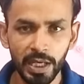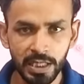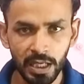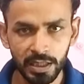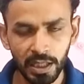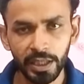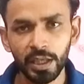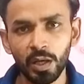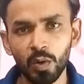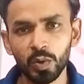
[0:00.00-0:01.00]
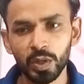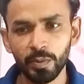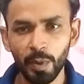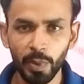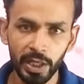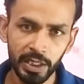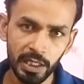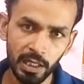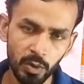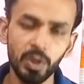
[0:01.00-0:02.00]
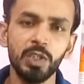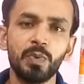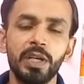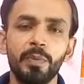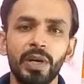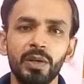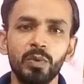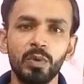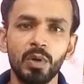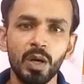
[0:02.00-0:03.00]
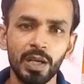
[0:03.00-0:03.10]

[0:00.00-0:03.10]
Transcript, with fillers: मैं ऐसा इसलिए कह रहा हूँ क्योंकि मैं प्रैक्टिकल नॉलेज पर डिपेंड हूँ